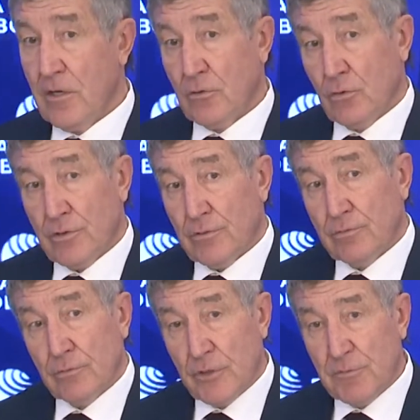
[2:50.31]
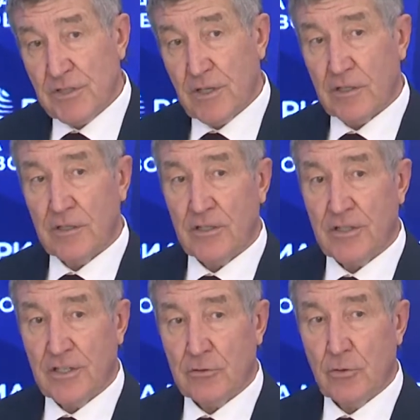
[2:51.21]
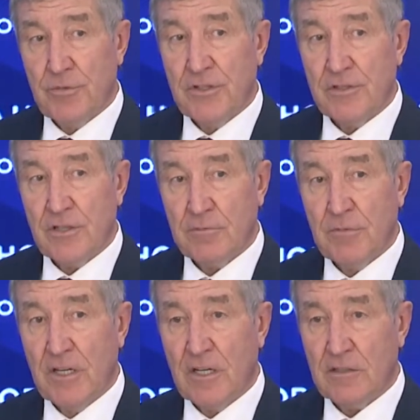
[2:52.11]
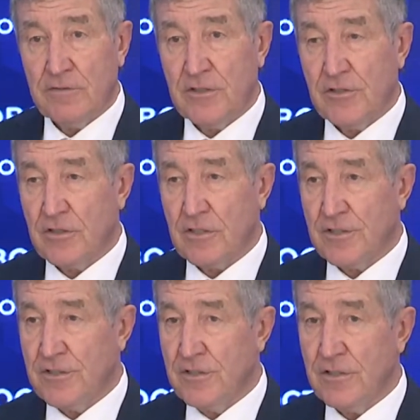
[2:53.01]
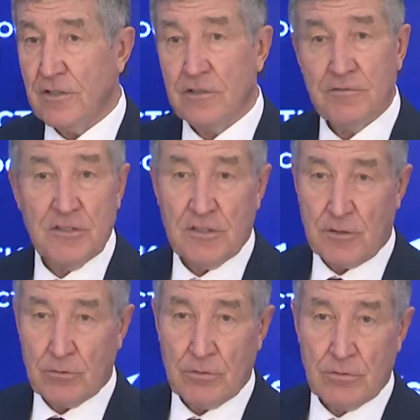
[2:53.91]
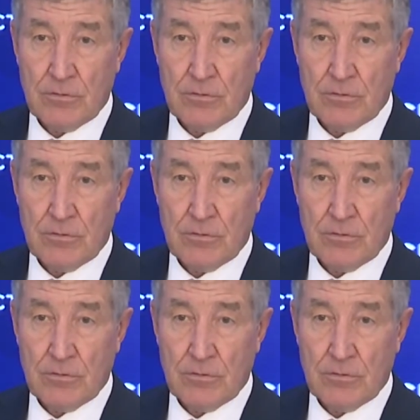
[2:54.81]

Тоже уже без карандаша. 150 миллиардов, значит, российских зависают.